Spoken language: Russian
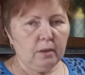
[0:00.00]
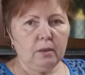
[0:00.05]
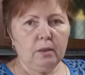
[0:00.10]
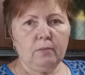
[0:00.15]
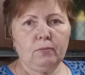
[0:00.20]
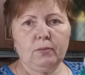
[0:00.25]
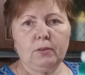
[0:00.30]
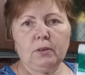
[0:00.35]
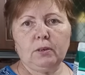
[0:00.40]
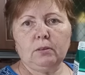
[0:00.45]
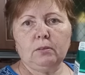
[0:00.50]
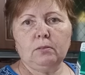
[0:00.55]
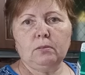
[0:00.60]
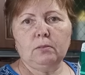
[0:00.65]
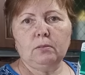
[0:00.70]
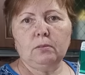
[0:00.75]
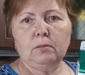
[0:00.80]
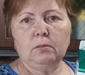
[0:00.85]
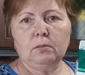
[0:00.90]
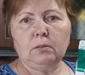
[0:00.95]
кефир.
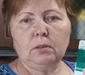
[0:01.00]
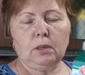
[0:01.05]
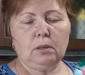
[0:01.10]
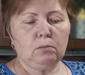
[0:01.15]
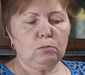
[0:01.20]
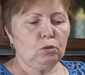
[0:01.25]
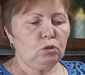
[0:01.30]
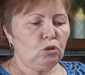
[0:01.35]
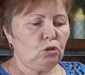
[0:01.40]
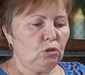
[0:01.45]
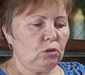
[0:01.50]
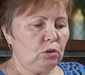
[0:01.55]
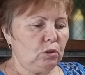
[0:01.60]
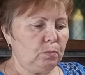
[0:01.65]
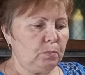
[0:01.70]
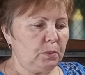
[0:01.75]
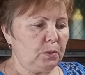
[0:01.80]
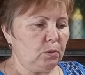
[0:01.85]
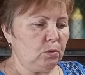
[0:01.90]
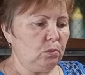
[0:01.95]
Так, ну, может, что-нибудь
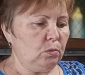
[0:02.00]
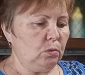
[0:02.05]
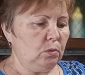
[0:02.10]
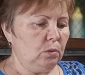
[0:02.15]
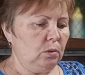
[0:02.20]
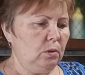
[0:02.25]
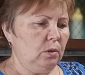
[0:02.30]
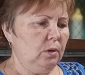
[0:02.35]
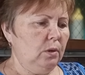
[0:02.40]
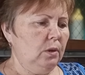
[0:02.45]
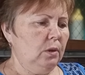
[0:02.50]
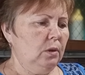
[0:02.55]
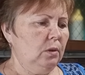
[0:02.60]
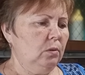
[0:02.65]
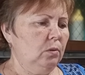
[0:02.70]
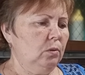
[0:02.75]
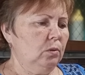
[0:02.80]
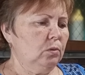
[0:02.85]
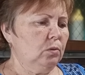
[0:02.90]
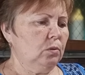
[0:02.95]
спеку.
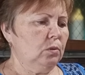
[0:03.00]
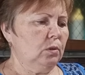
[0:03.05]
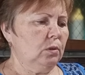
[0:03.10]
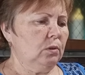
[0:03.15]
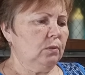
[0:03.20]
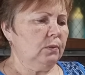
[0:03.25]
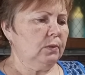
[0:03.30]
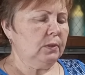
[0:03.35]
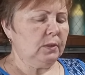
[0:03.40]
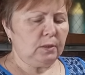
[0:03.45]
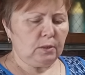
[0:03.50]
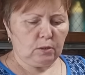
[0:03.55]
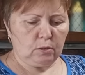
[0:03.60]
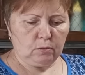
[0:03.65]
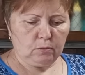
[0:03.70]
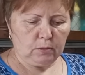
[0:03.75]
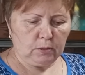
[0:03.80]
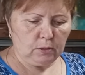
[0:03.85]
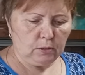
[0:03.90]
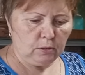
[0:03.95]
Он тут до 12
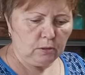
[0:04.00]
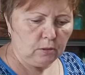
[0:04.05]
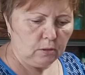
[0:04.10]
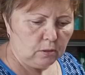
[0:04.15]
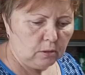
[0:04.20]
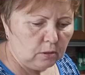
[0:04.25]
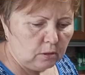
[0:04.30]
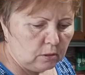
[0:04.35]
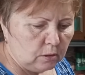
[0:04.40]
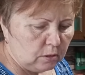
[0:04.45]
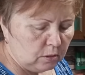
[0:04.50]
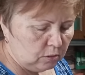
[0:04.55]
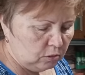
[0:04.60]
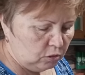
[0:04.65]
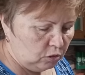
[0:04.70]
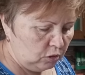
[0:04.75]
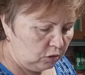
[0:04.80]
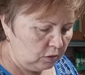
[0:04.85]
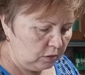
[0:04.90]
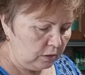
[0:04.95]

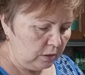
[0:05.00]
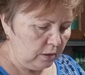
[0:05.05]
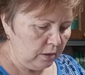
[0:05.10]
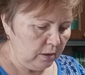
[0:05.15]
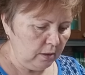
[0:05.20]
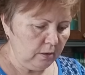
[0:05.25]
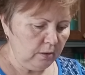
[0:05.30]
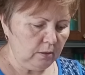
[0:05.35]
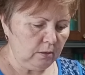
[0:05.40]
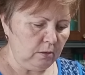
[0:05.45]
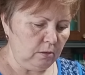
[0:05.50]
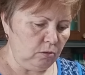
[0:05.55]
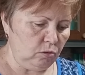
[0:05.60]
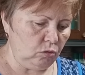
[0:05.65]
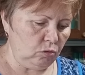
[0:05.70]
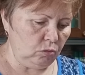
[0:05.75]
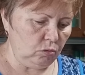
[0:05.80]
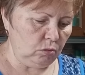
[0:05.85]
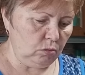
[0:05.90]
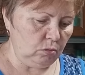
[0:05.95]
числа,
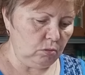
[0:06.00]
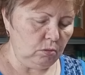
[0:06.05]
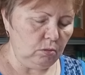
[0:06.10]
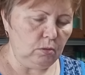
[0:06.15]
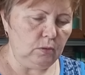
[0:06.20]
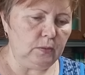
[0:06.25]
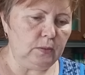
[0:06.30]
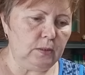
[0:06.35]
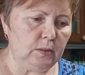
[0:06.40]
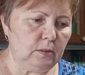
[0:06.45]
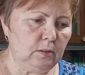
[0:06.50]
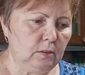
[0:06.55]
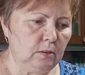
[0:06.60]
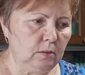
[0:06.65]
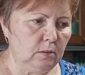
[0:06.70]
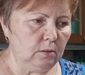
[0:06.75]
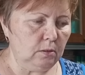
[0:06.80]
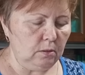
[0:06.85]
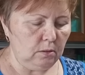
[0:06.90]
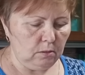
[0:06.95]
еще 12,
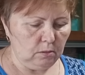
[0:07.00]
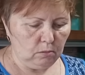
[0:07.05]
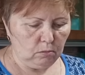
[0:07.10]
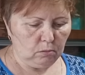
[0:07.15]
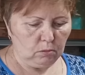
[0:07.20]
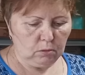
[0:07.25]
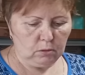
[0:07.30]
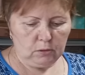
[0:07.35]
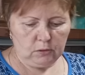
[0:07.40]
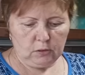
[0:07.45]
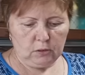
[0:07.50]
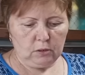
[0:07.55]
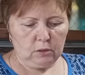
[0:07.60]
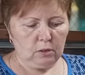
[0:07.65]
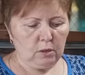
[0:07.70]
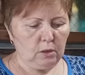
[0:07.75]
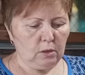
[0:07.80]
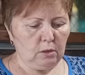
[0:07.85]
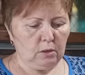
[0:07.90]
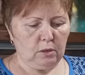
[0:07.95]
10
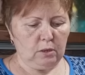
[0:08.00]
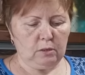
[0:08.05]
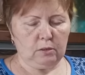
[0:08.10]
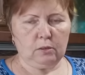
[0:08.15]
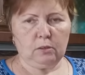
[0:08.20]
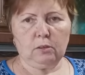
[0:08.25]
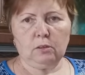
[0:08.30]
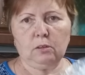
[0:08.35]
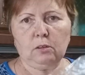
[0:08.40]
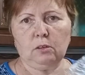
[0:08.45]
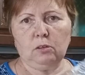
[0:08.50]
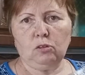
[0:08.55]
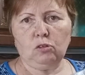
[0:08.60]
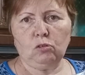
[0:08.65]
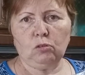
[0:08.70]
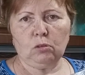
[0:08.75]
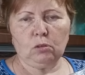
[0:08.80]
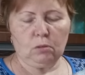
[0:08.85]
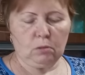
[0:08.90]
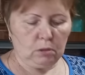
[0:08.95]
дней есть.
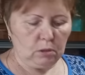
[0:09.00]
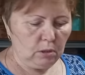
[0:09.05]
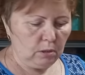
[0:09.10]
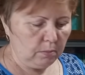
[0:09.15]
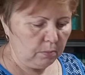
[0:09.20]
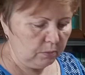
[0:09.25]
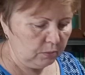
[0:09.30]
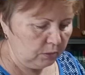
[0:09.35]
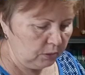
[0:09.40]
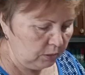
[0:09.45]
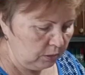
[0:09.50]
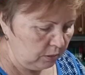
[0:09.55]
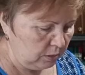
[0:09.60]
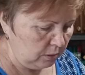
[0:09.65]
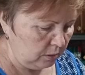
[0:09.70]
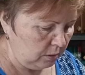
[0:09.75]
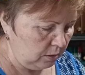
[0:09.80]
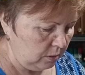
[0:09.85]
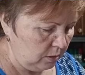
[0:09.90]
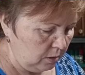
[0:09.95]
Еще одну хлеба взяла
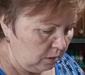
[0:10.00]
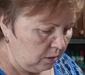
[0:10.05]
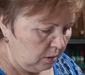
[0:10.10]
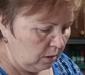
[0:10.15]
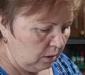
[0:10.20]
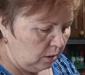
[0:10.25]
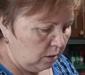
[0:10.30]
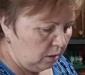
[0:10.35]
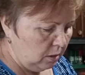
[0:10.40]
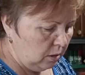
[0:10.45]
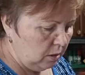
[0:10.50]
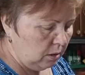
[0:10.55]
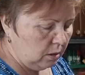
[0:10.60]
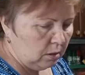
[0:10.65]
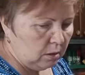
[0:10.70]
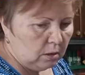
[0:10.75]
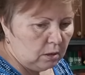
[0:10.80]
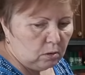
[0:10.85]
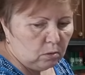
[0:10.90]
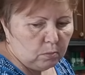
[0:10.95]
и
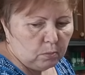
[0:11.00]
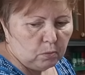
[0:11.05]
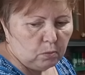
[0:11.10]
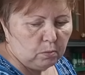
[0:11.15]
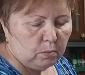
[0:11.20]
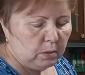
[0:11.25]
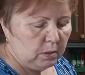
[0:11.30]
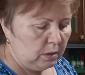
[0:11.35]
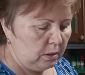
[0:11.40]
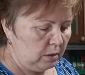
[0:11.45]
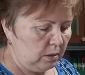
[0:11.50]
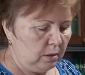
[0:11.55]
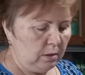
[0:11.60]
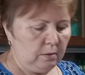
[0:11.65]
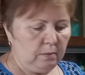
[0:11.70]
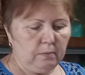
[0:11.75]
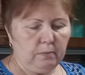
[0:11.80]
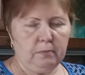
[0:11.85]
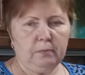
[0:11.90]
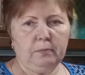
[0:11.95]
коробку молока.